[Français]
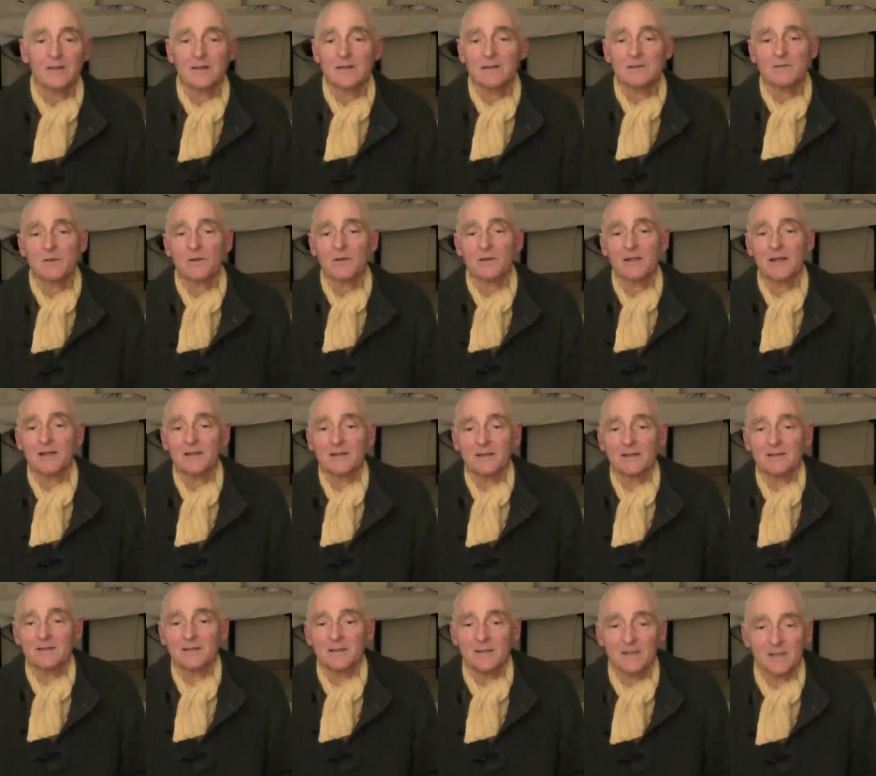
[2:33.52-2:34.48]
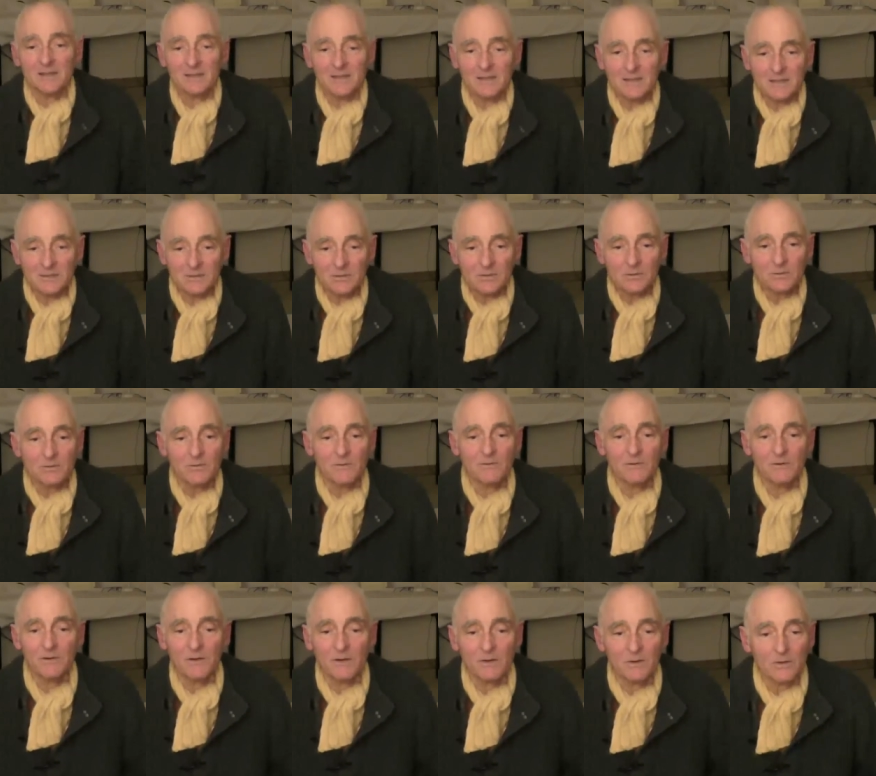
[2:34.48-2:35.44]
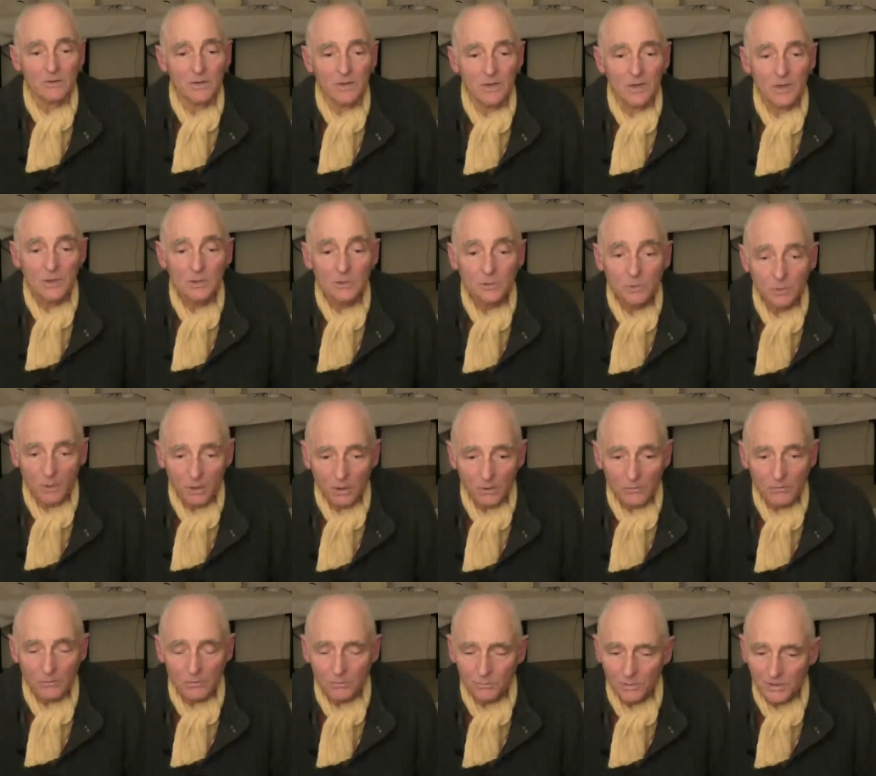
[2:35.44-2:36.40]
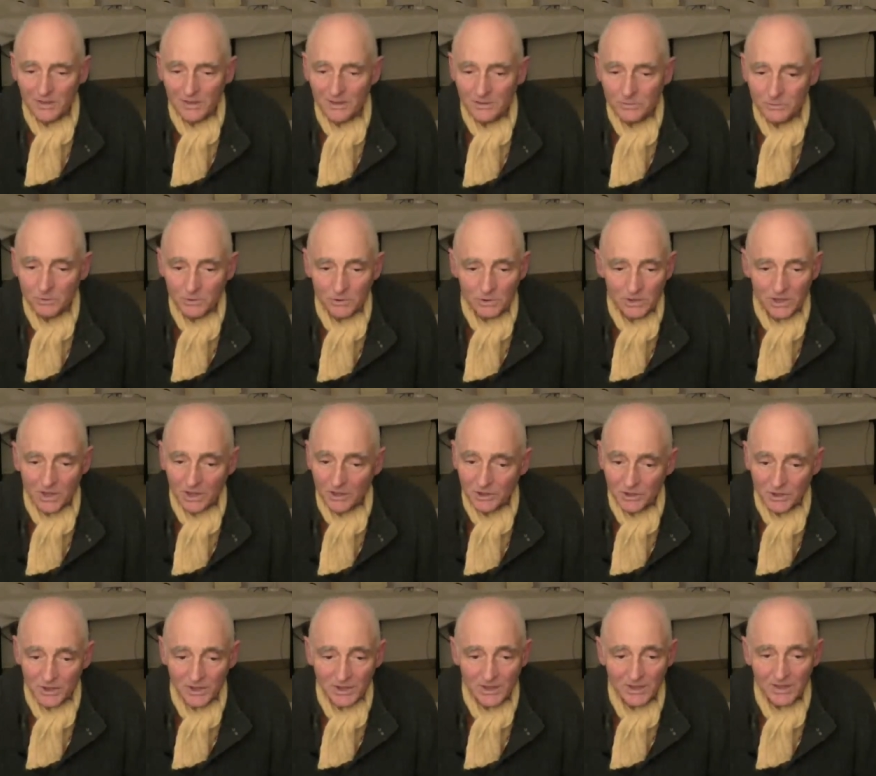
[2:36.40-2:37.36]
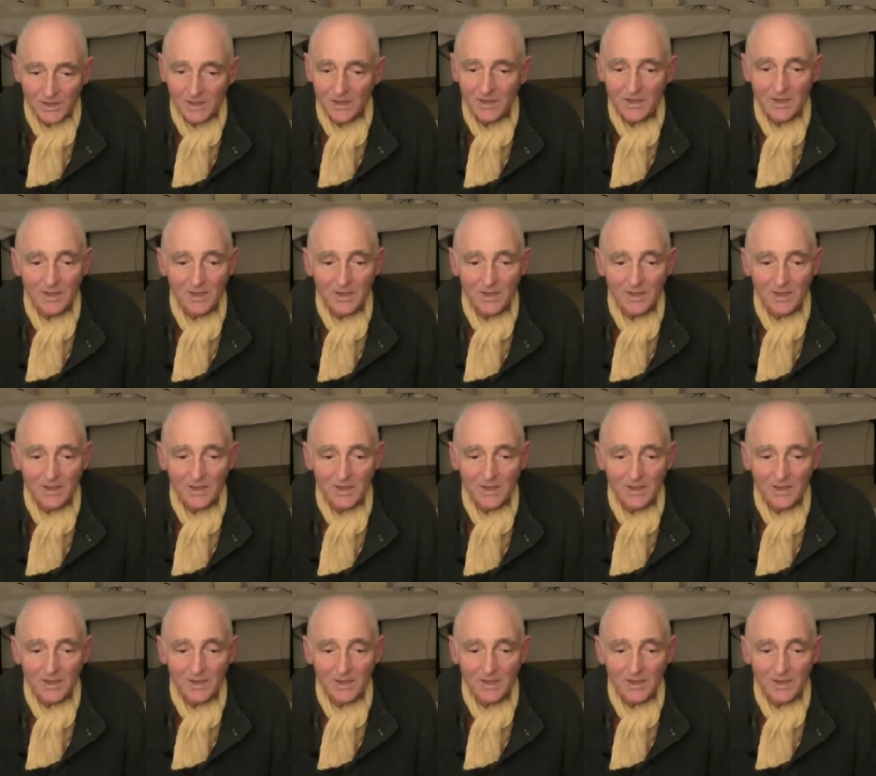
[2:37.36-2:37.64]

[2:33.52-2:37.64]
Les organes internes, ils sont souvent surencombrés, surchargés,